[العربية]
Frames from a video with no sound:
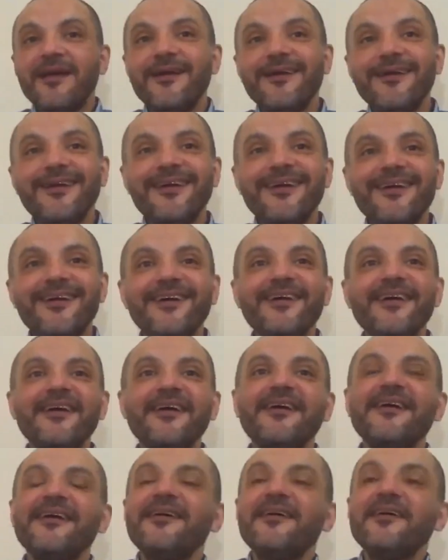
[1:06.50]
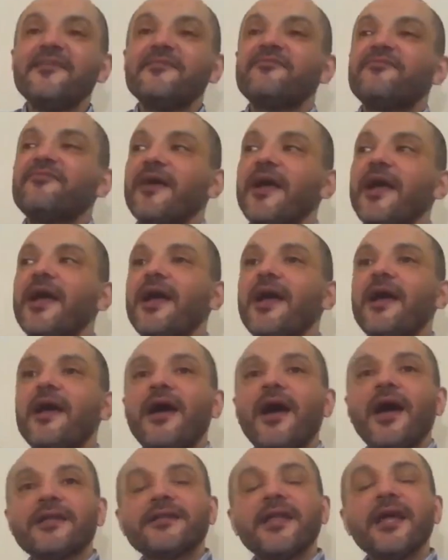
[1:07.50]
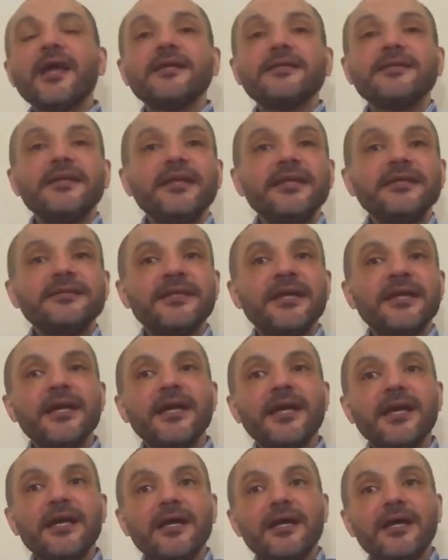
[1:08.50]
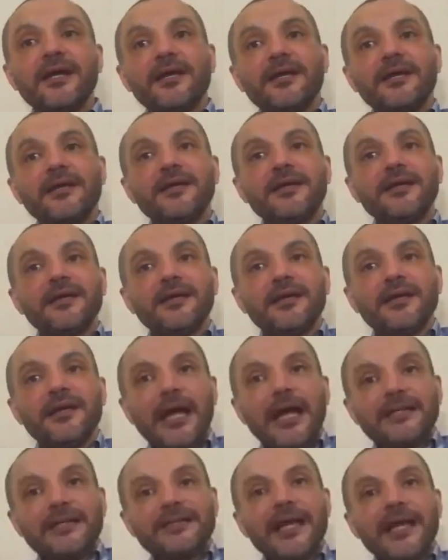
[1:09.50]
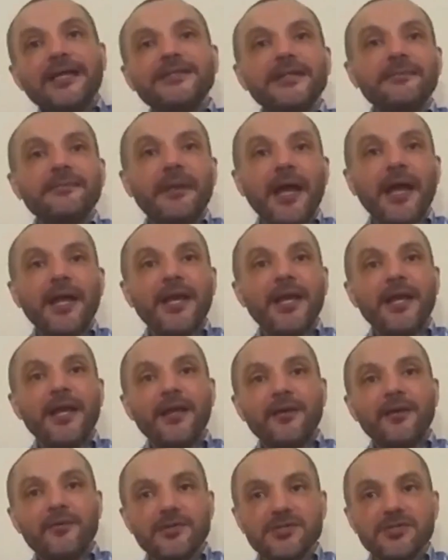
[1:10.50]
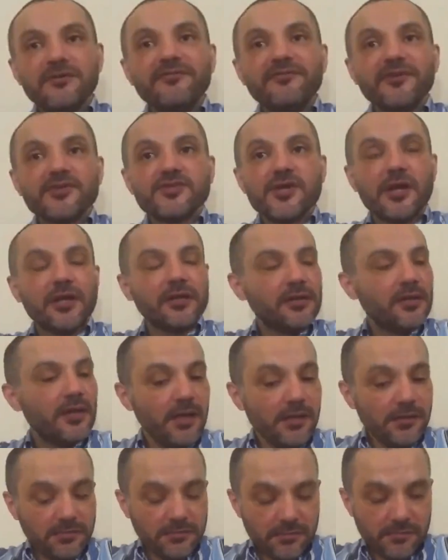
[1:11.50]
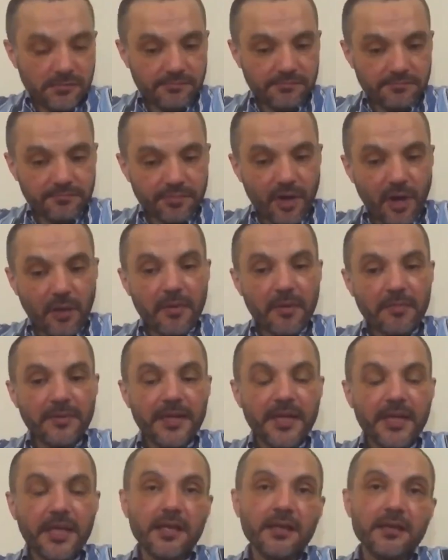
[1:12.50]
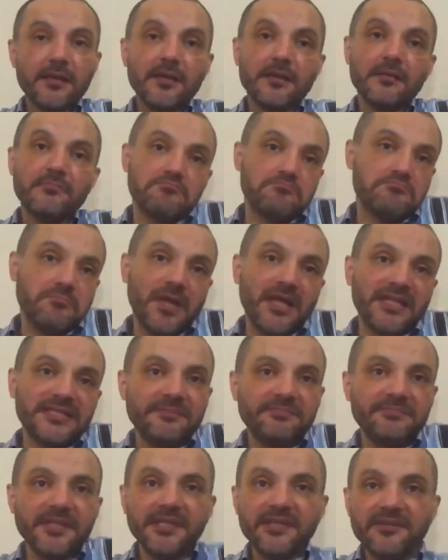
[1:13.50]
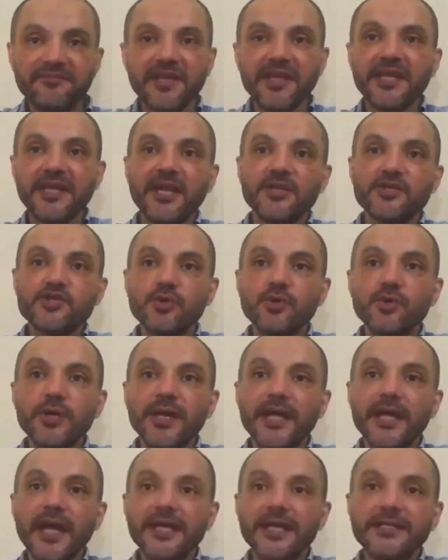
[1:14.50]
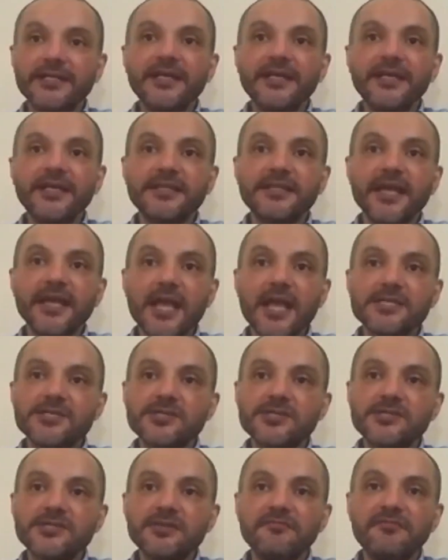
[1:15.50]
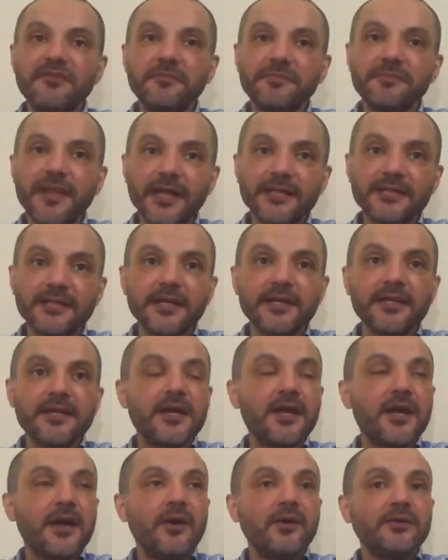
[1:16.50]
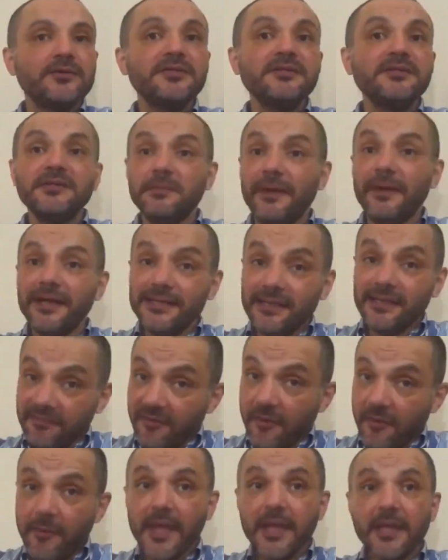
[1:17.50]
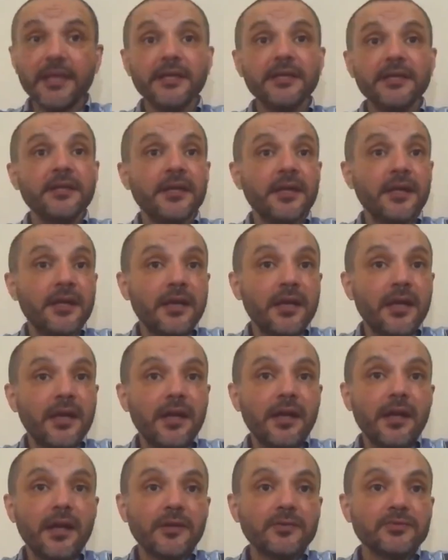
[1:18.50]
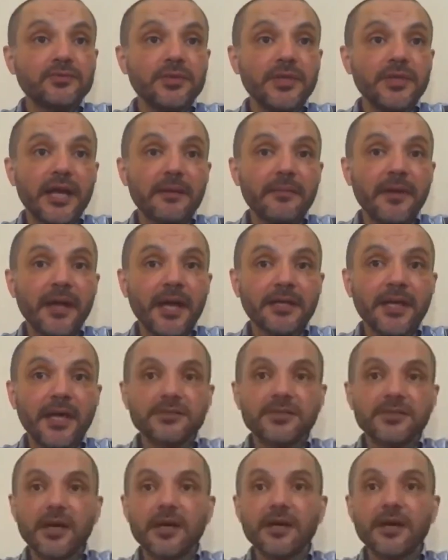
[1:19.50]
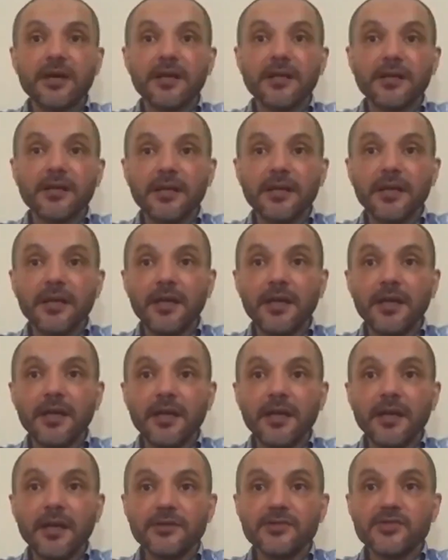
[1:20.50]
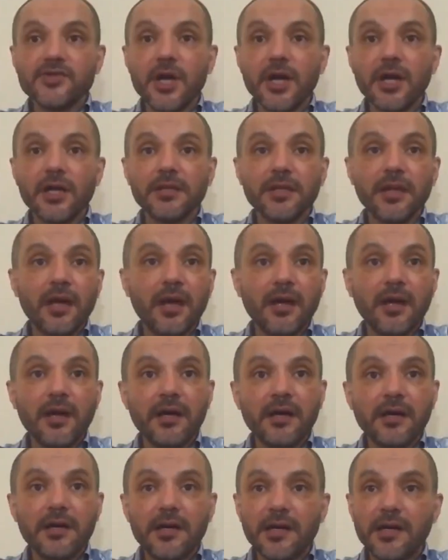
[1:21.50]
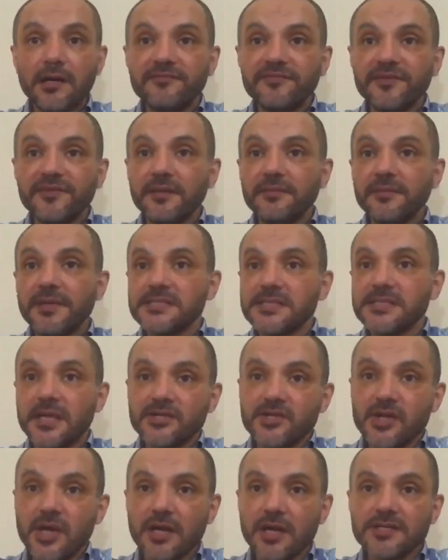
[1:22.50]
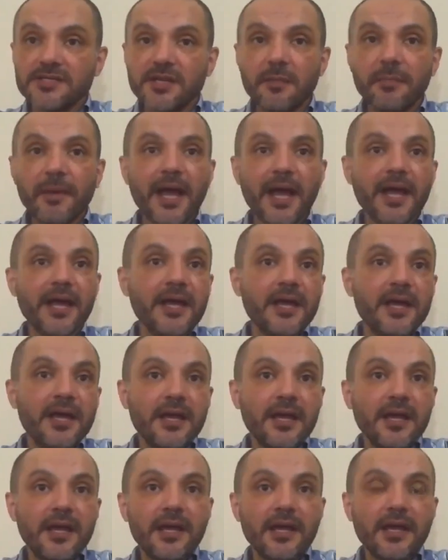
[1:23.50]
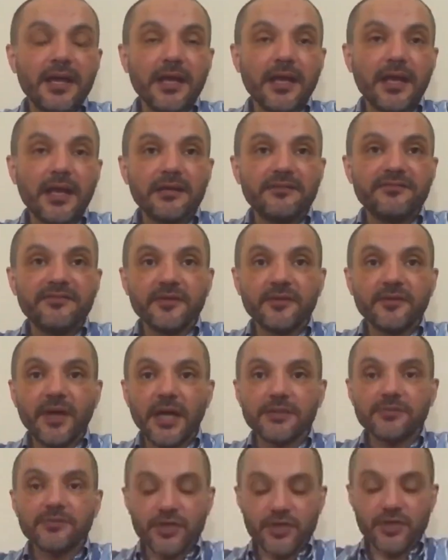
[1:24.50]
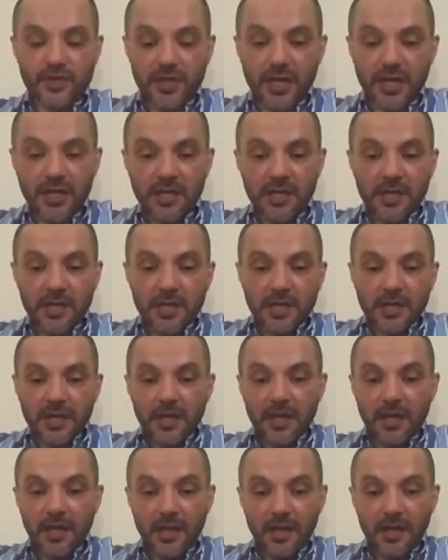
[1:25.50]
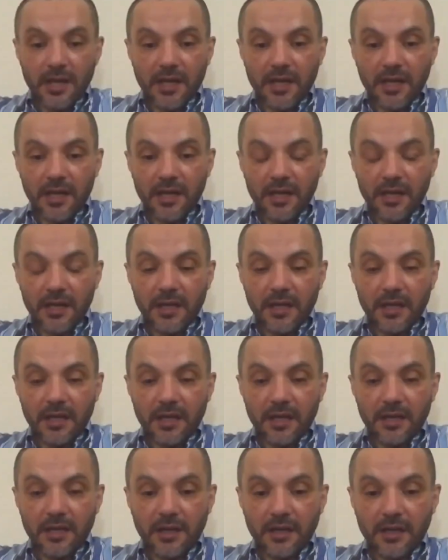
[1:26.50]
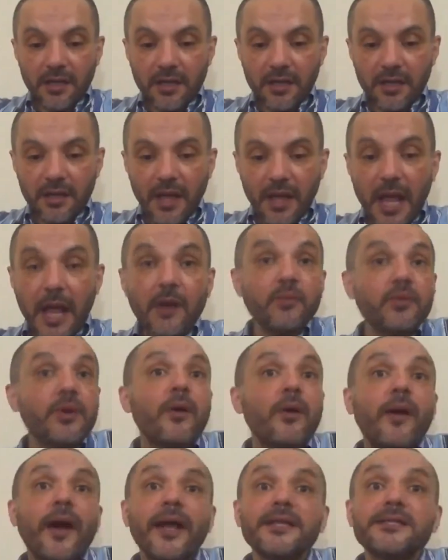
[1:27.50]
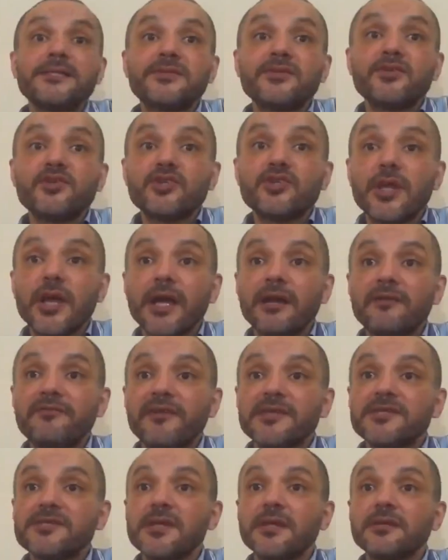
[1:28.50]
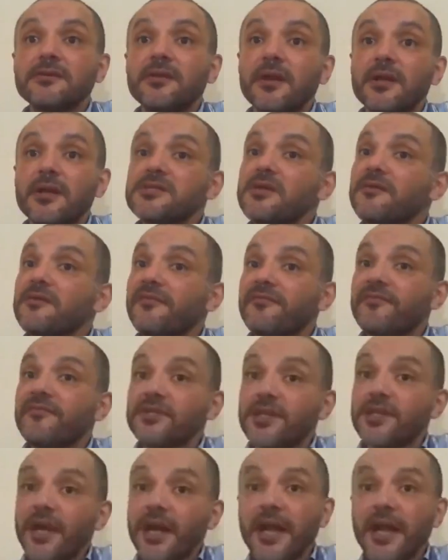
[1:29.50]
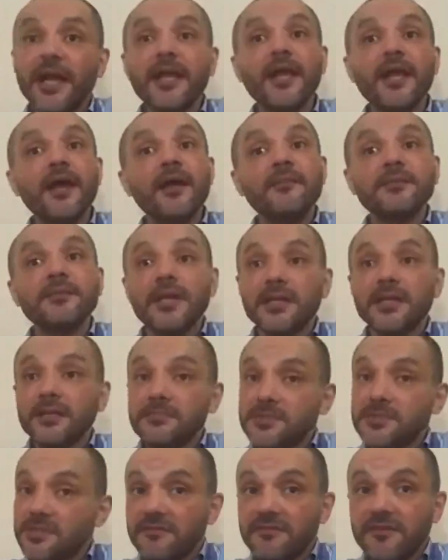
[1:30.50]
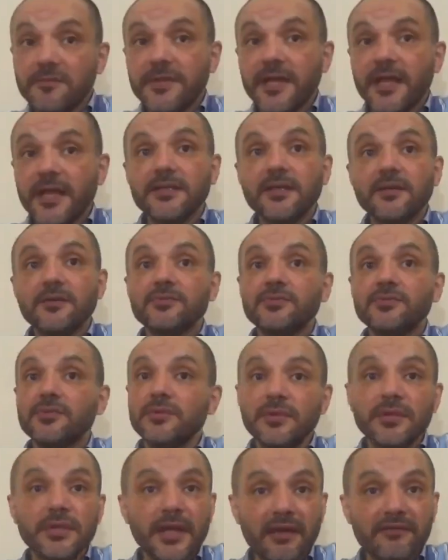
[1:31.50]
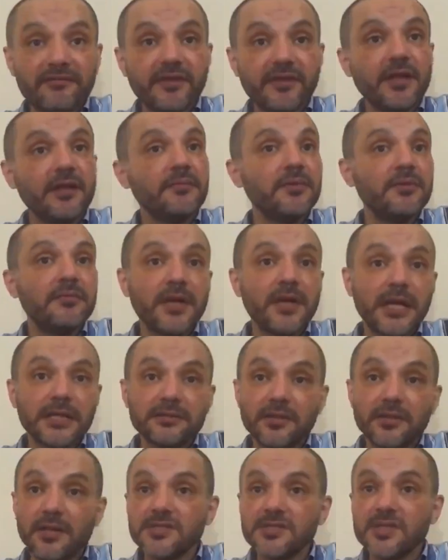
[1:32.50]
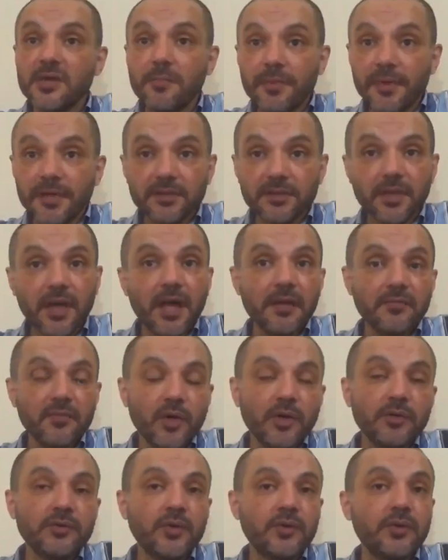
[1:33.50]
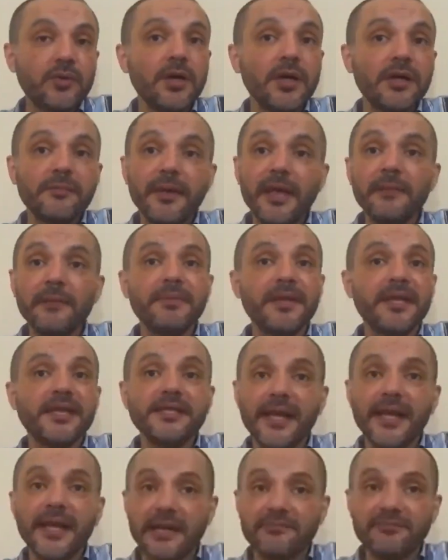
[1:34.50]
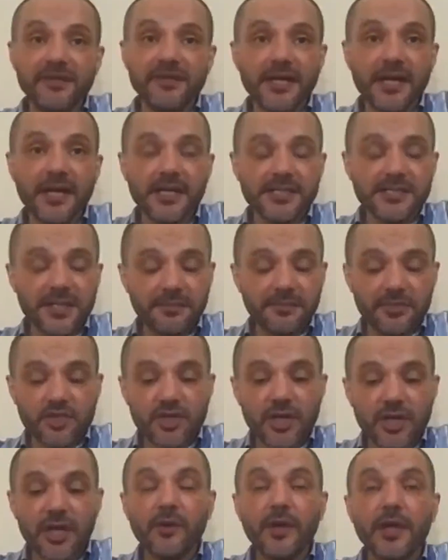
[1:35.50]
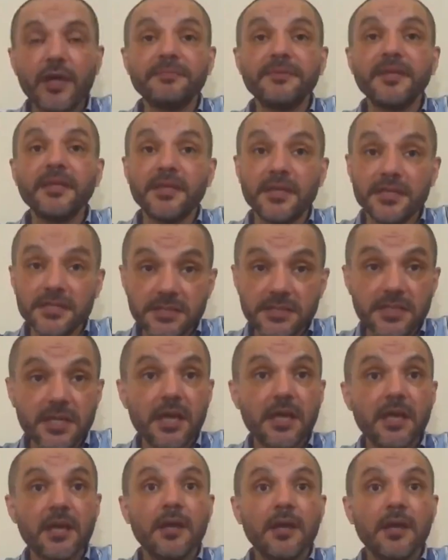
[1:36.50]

آه، فاعتقد ان انت آه، هتقدم على وظيفه ان شاء الله probably هتبتدي في خلال الشهور الجايه دي تجهز السي في بتاعتك تبتدي تبعتها في اماكن وتقول يا جماعه انا هتخرج ان شاء الله في مثلا شهر 7 2021 آه، او لو عايز تشتغل في اثناء الدراسه في الفتره الجايه بتقدم السي في بتاعتك وتقول انا افيلبل مع الدراسه بارت تايم وانا بحب جدا على فكره الناس اللي بتشتغل وهي بتدرس